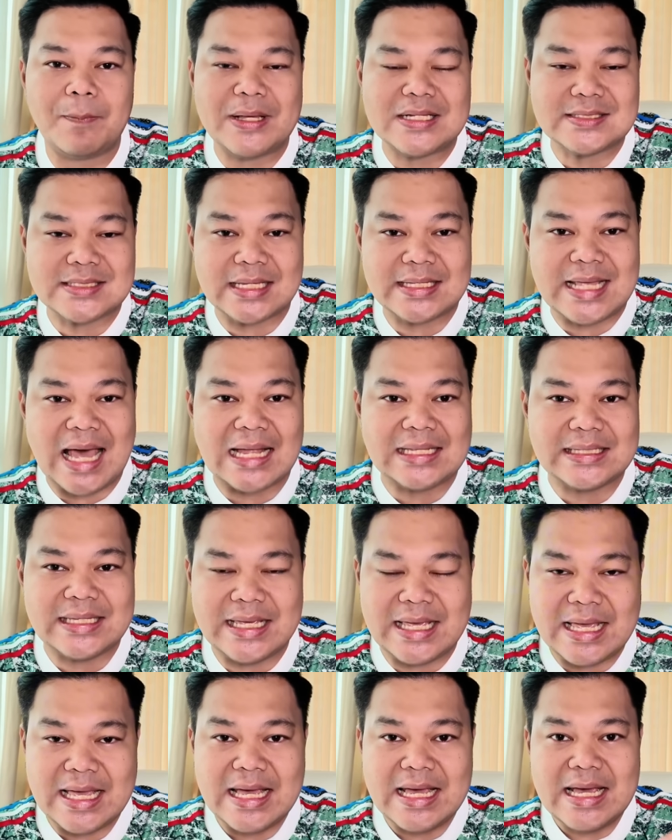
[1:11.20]
ก็เป็นสัญญาณ
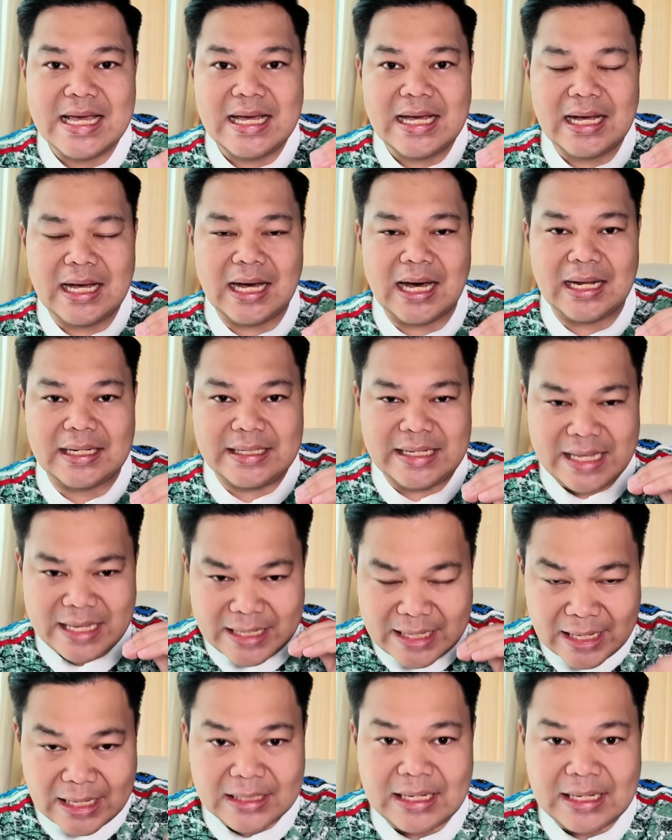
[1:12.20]
ที่ดีใน